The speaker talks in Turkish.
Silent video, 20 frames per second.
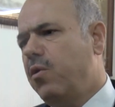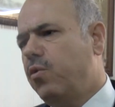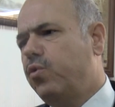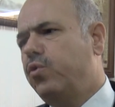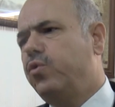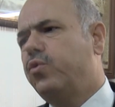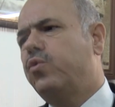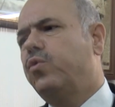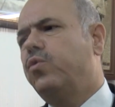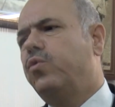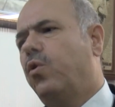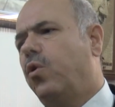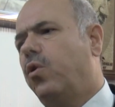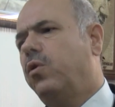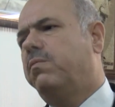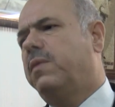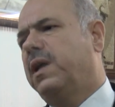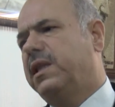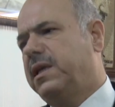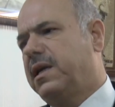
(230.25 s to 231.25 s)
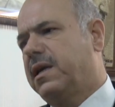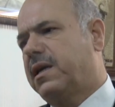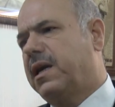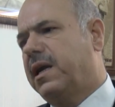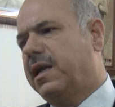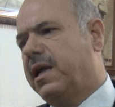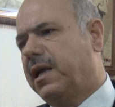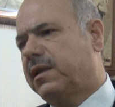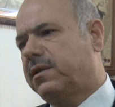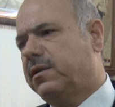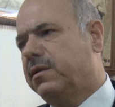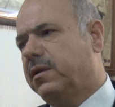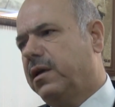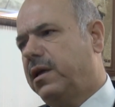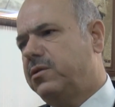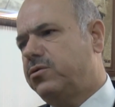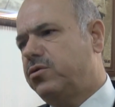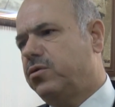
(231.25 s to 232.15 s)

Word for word: uygun olmadığı kanaatindayız.